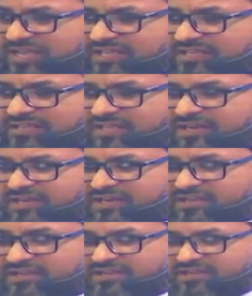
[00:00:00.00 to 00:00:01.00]
இருந்தார்கள்
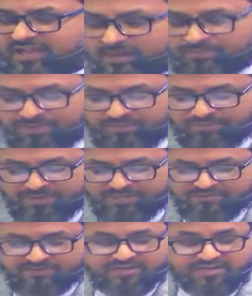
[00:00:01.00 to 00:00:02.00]

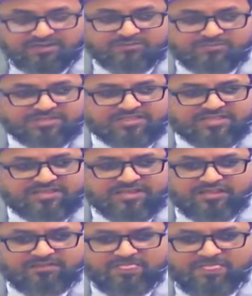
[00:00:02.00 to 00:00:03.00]
அப்படிப்பட்டவர்களுக்கு
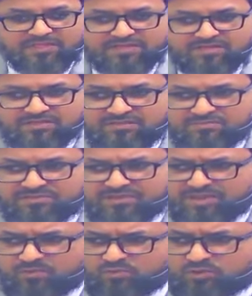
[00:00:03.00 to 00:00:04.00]
மத்தியிலே மிக
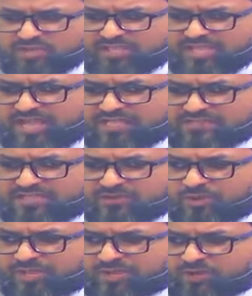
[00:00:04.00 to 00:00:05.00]
உறுதியாக
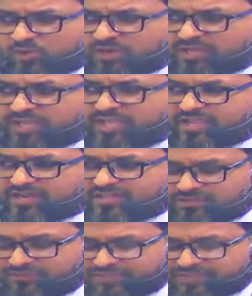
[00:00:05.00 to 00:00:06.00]
தன்னுடைய கொள்கையை
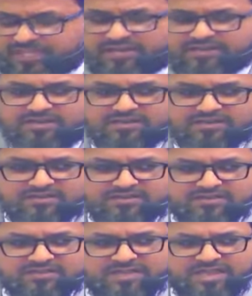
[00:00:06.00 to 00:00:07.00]
எடுத்து வைத்தார்கள்
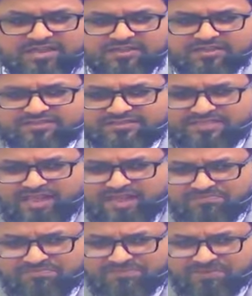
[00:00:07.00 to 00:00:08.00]
ஏன் தான்
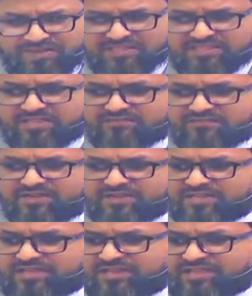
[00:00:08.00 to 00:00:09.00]
பிறந்த
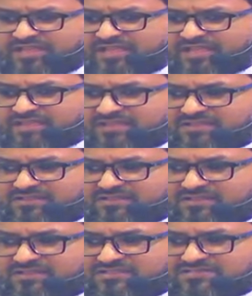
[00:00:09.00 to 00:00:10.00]
வீட்டிலேயே
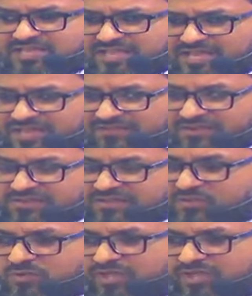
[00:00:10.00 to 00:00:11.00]
சிலைகளை
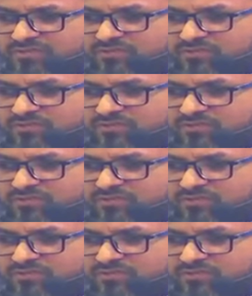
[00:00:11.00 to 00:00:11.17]
வணங்கக்கூடிய ஒரு